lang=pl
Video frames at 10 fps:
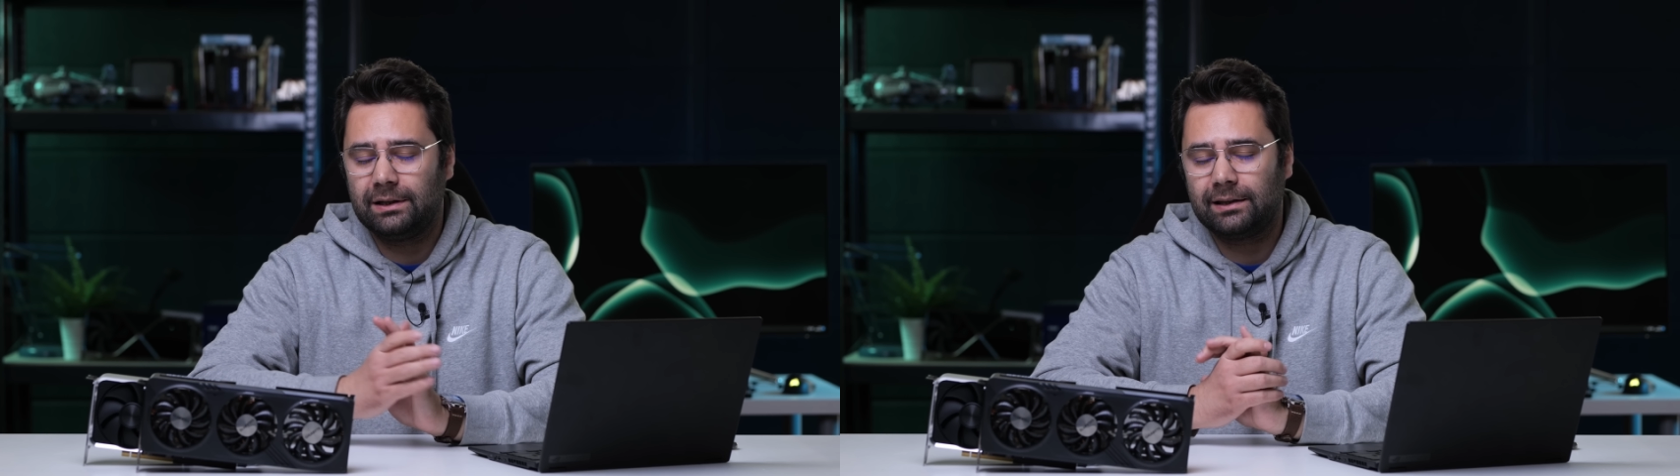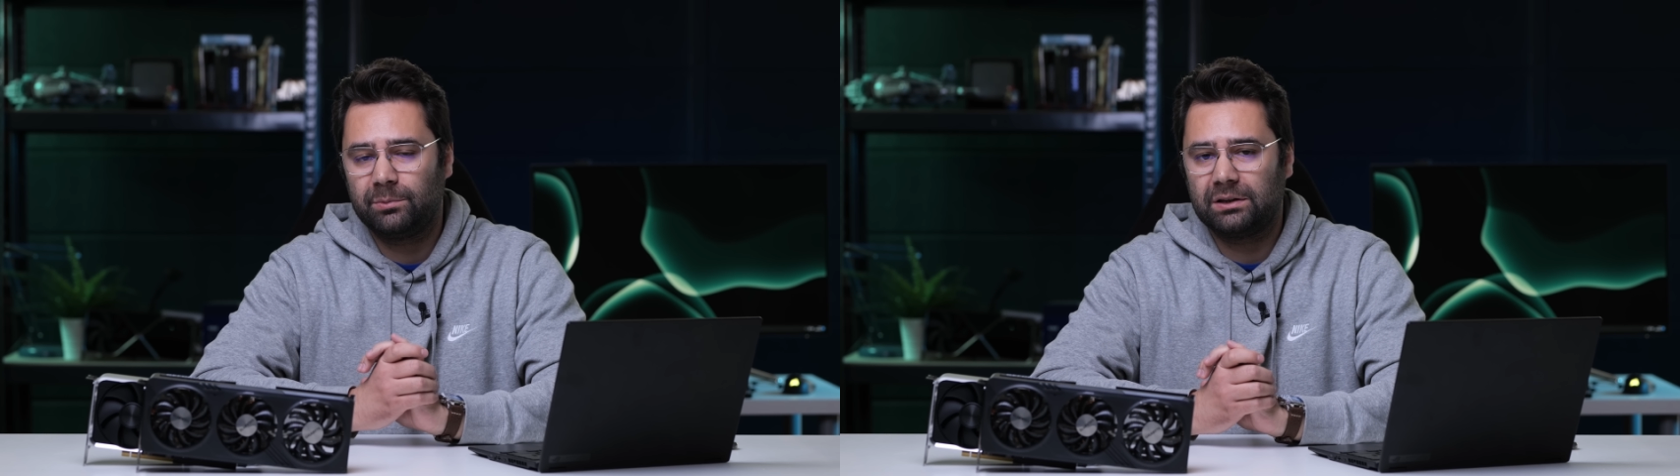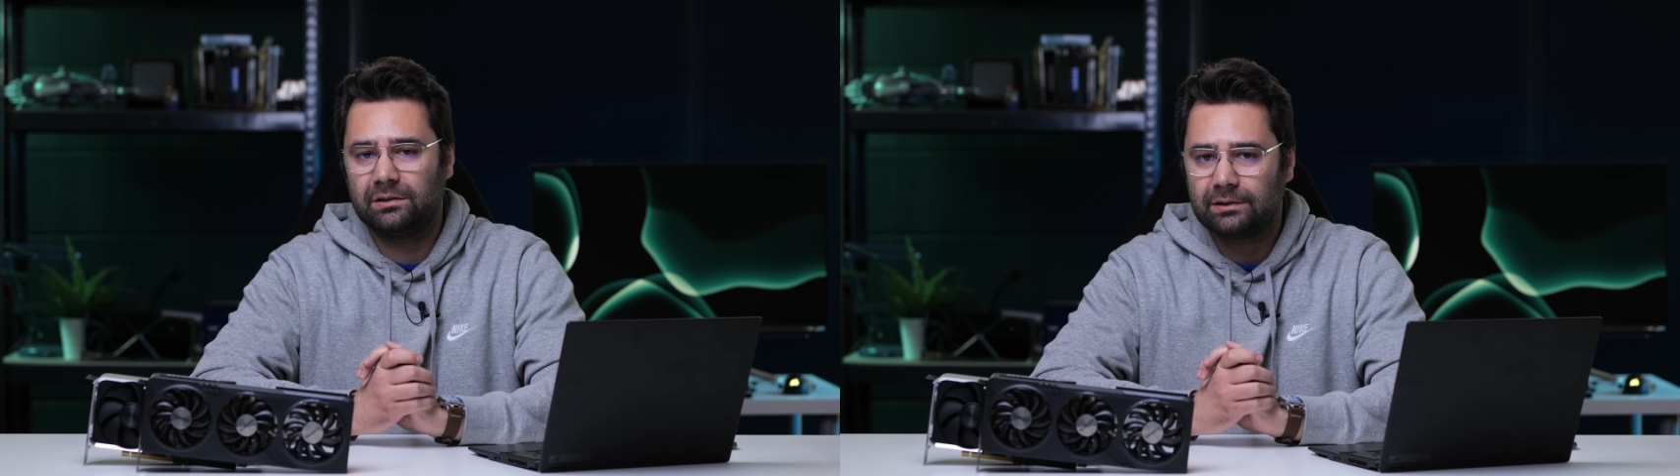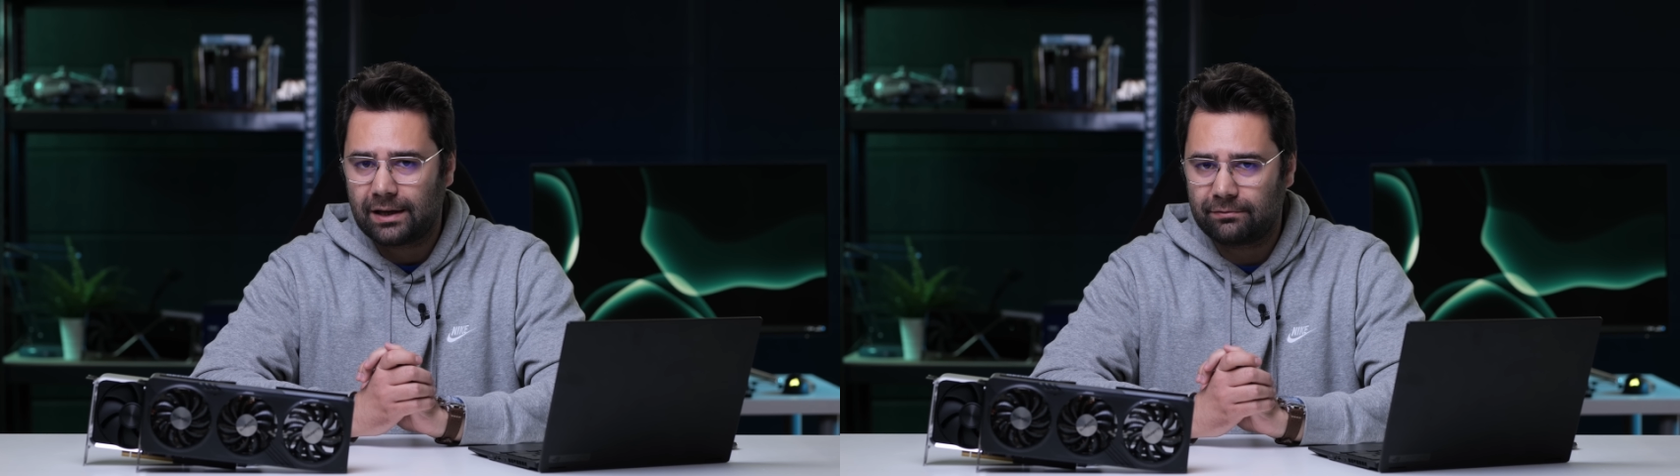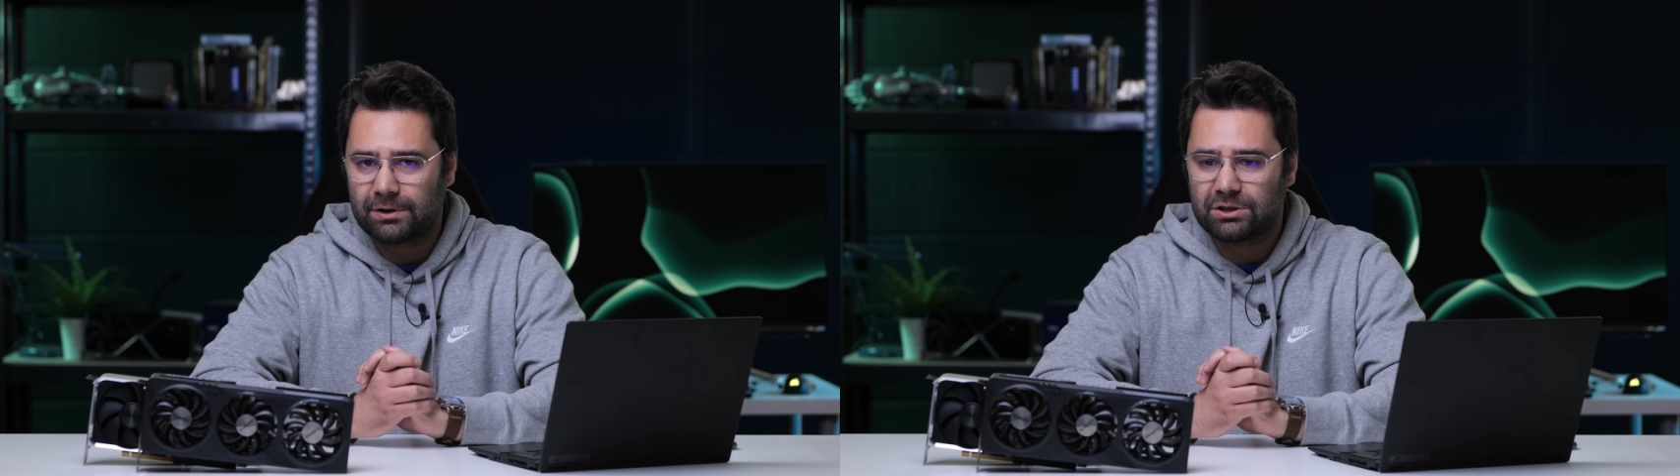na temat
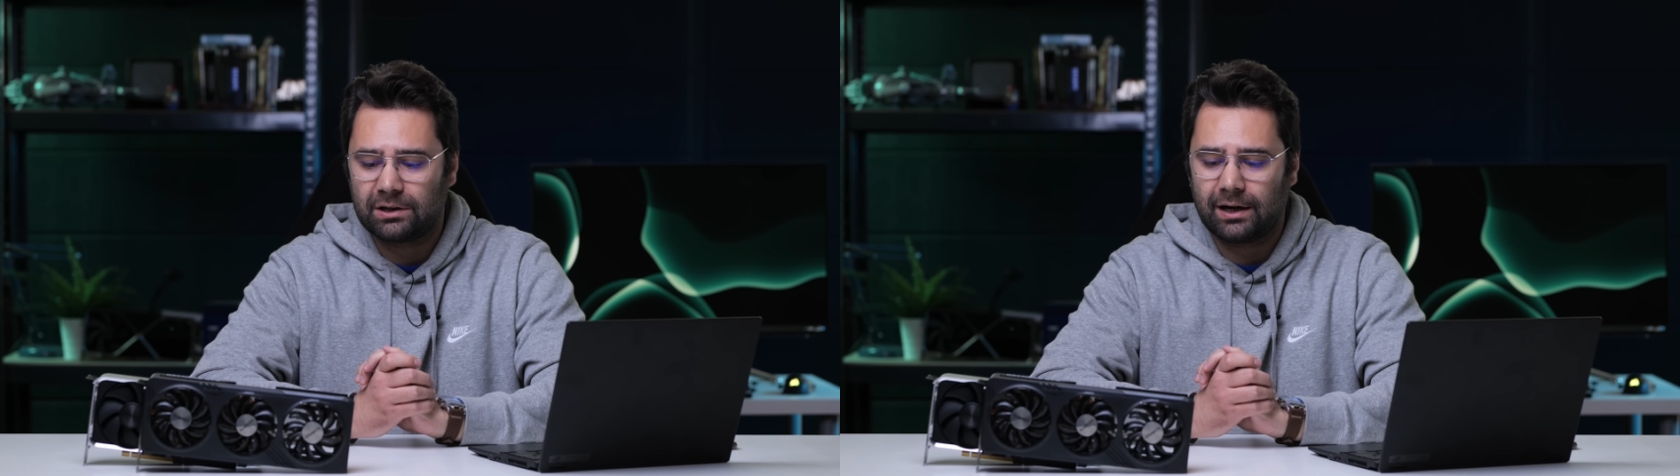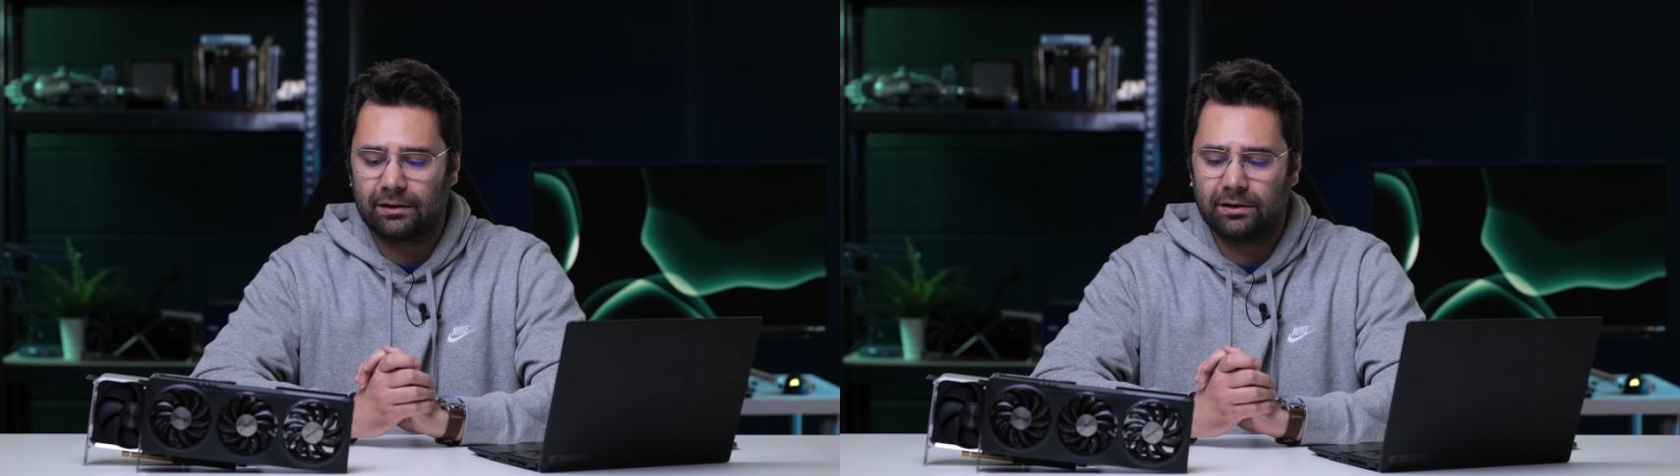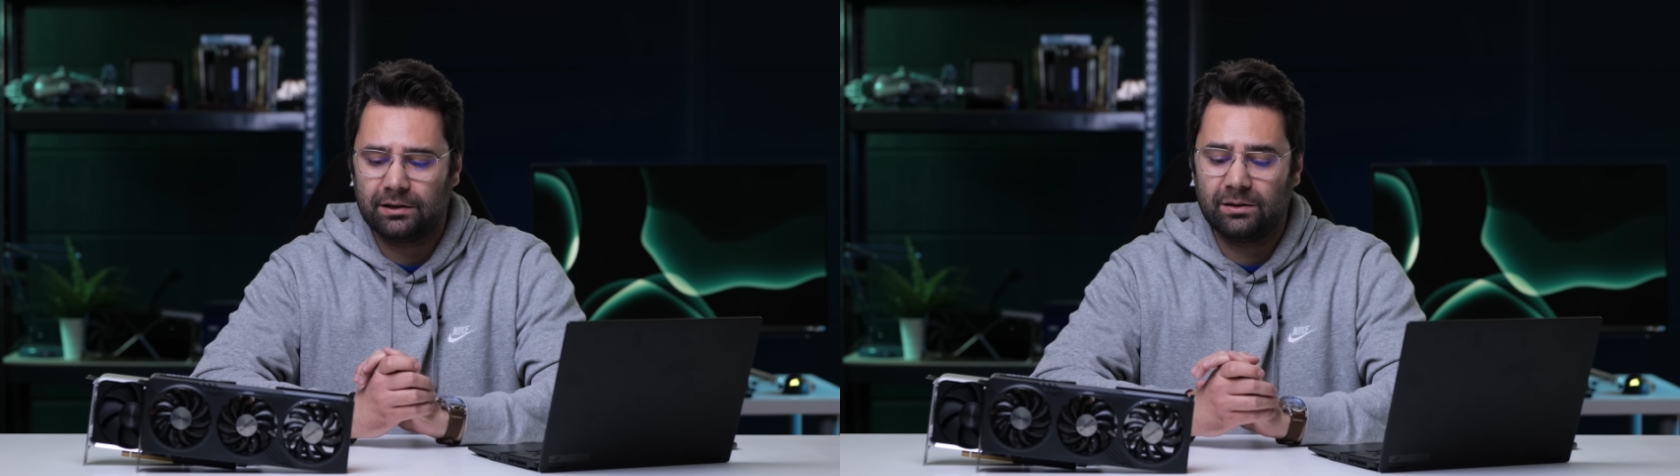tej właśnie karty,